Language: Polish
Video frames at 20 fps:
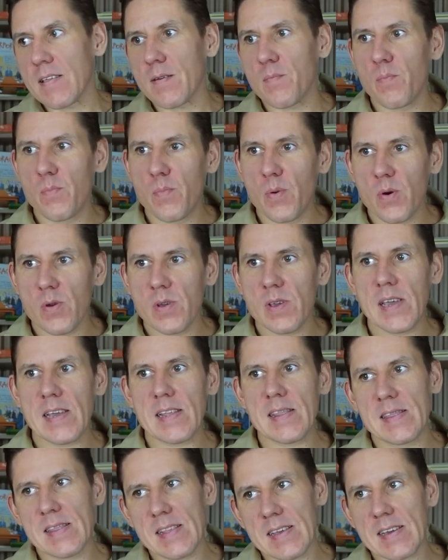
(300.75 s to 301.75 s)
bo
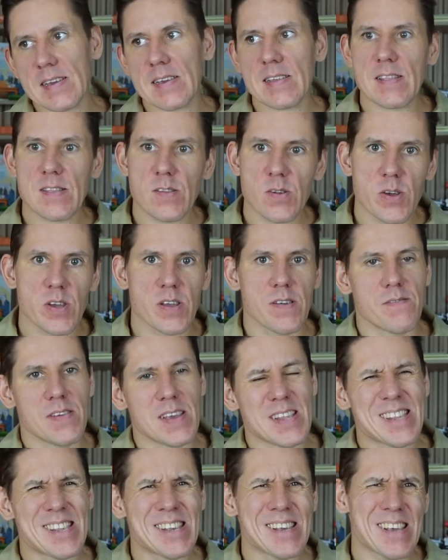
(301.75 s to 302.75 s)
jednak trochę
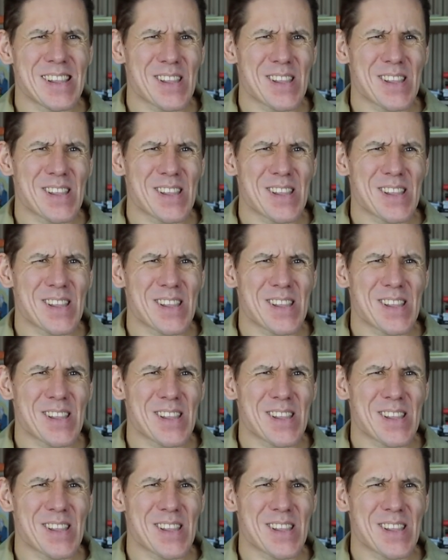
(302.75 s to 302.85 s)
więcej